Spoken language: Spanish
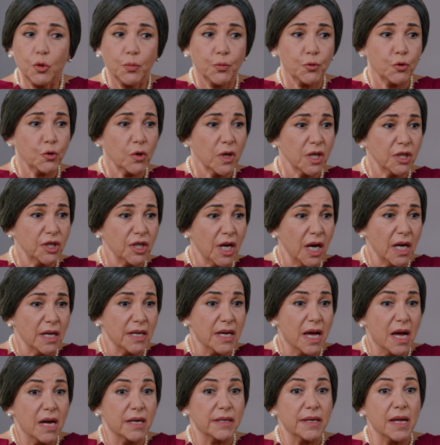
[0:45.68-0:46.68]
debería
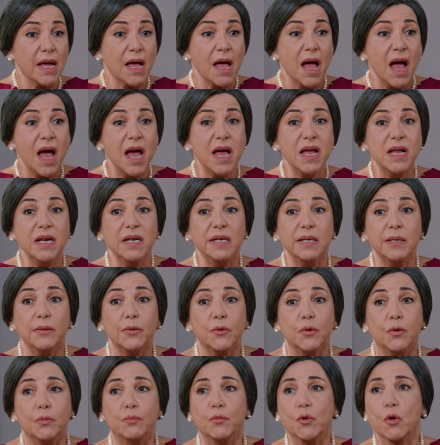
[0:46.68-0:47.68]
quedarse callada,
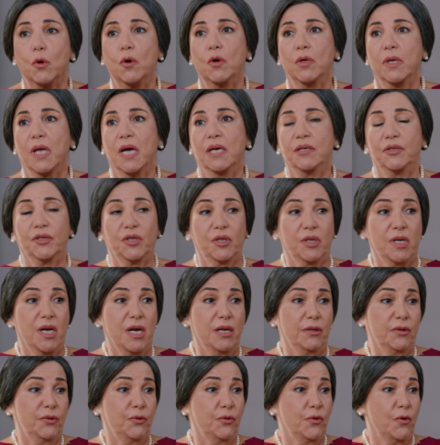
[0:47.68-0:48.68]
pero todos los
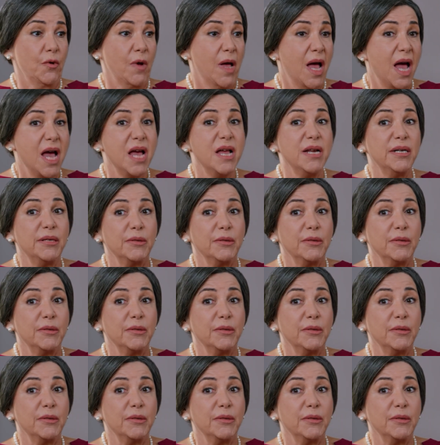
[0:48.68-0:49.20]
días sale con